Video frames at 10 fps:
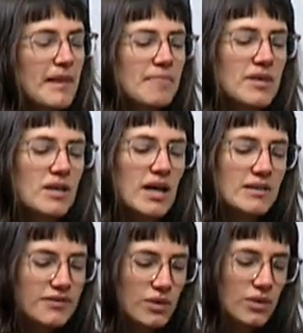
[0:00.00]
pero hay
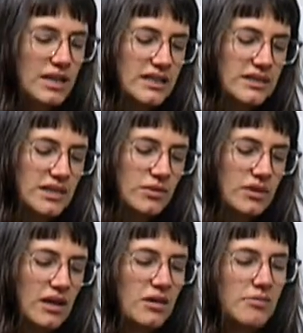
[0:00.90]
figuras según
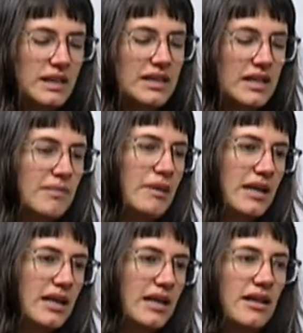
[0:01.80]
la complejidad
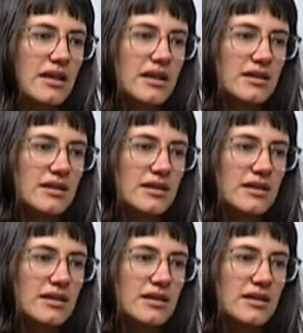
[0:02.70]
para cada